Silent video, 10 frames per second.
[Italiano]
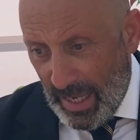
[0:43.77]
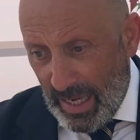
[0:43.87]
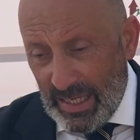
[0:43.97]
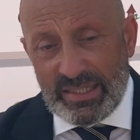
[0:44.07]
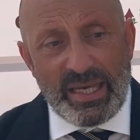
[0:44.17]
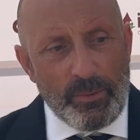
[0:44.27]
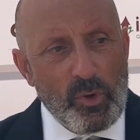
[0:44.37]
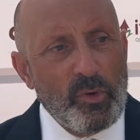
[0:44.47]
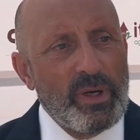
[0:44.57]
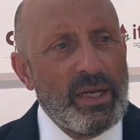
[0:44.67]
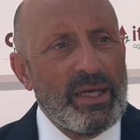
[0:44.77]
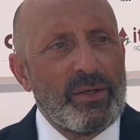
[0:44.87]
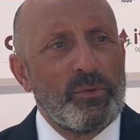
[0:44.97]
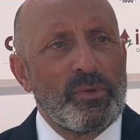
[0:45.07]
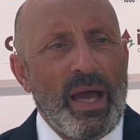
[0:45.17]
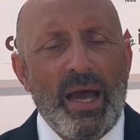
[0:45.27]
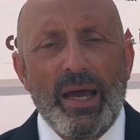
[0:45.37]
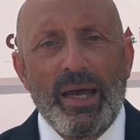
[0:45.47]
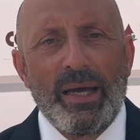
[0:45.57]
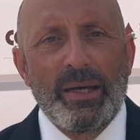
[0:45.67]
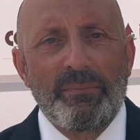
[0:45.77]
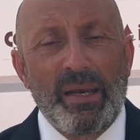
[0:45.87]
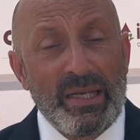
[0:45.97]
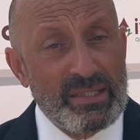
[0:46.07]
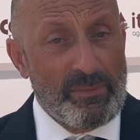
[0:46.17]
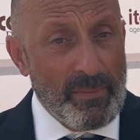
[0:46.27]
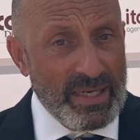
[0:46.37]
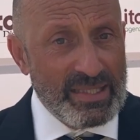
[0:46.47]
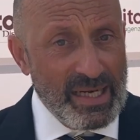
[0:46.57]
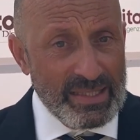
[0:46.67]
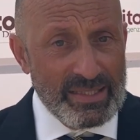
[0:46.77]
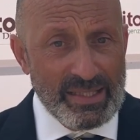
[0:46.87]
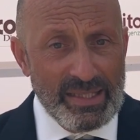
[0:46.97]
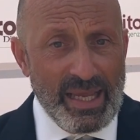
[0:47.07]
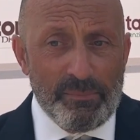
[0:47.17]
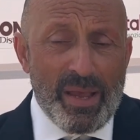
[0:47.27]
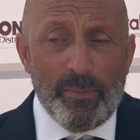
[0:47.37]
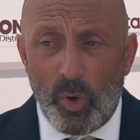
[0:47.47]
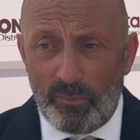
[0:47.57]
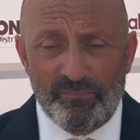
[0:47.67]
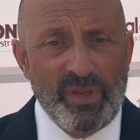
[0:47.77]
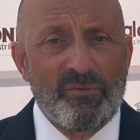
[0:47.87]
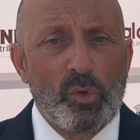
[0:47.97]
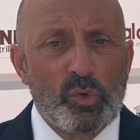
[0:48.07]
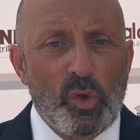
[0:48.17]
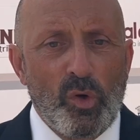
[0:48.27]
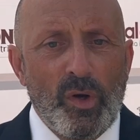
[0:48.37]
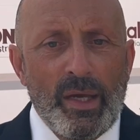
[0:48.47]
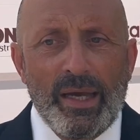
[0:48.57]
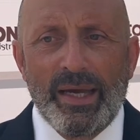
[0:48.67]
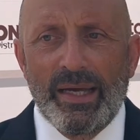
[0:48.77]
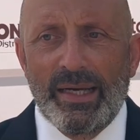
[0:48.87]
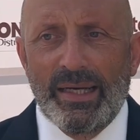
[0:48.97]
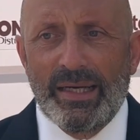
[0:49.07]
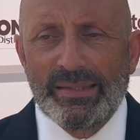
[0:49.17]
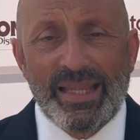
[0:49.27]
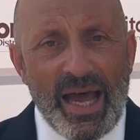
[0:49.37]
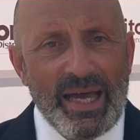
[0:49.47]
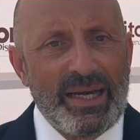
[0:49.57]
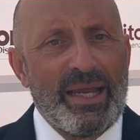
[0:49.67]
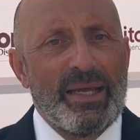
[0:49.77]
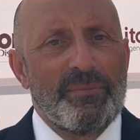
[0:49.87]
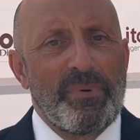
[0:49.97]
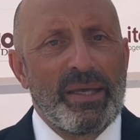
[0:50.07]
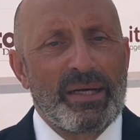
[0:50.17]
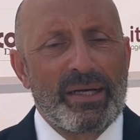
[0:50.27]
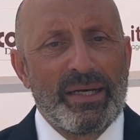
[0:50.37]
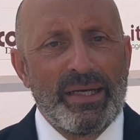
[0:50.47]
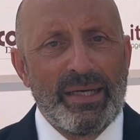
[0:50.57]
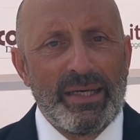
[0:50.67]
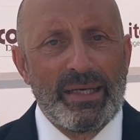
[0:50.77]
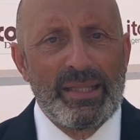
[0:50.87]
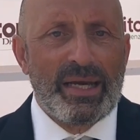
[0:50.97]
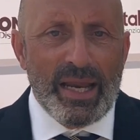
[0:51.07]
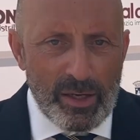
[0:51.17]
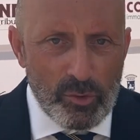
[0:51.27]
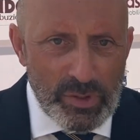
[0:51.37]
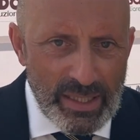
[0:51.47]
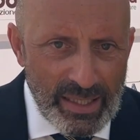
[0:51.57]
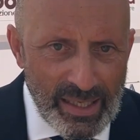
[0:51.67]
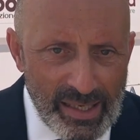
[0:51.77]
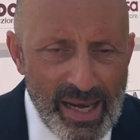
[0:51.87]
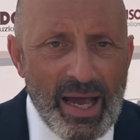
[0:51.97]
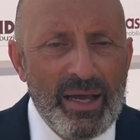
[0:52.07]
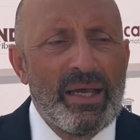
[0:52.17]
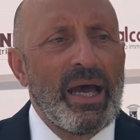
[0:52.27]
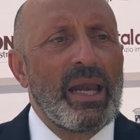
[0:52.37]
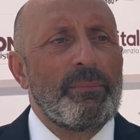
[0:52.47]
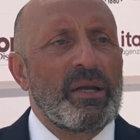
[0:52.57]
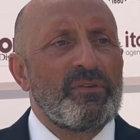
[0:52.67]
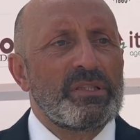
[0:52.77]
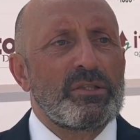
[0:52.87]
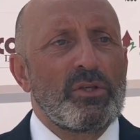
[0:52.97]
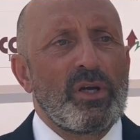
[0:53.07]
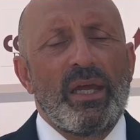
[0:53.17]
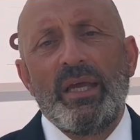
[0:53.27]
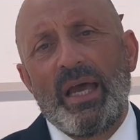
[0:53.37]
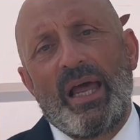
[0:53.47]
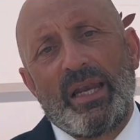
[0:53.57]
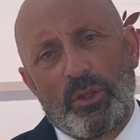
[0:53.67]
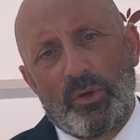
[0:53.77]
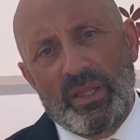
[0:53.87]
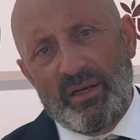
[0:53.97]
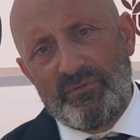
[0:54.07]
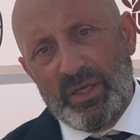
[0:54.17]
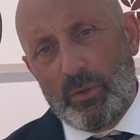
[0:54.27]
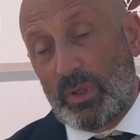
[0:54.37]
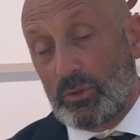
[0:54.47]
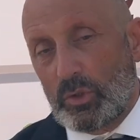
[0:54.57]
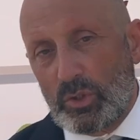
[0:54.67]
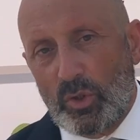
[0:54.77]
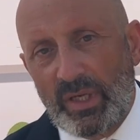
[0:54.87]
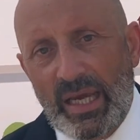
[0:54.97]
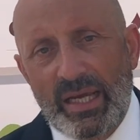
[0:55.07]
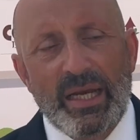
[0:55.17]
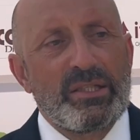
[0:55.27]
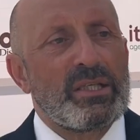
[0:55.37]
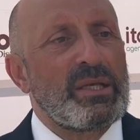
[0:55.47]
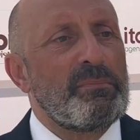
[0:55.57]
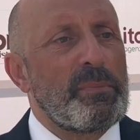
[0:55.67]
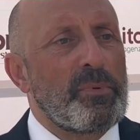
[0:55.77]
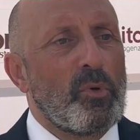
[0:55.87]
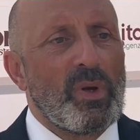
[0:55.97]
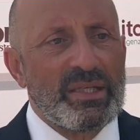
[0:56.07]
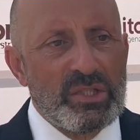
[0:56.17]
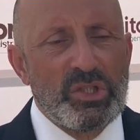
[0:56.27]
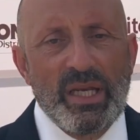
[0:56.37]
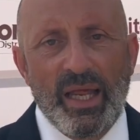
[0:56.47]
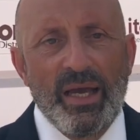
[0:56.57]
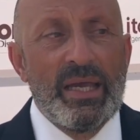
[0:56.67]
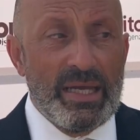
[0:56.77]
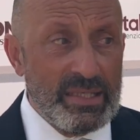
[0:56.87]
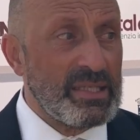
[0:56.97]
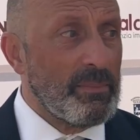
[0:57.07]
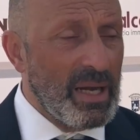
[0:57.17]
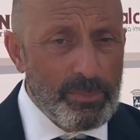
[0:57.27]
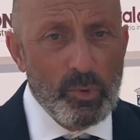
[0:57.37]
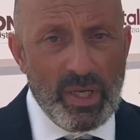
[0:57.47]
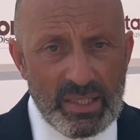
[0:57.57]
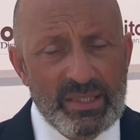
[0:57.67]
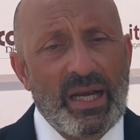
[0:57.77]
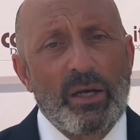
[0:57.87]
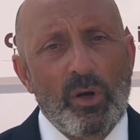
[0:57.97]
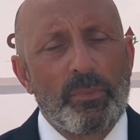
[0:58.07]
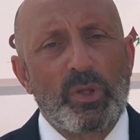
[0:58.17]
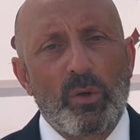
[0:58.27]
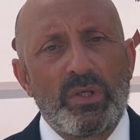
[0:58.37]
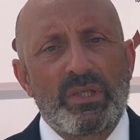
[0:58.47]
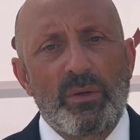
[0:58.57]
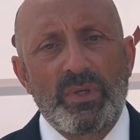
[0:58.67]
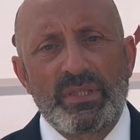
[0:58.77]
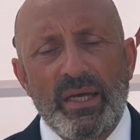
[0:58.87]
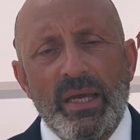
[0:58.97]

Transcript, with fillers: Iniziamo con una bellissima masterclass che abbiamo mm, voluto eh, dare per eh, dare così il là alla manifestazione alle donne del vino, un'associazione che cresce sempre più, la Sicilia insieme alla Puglia che saranno le protagoniste di questa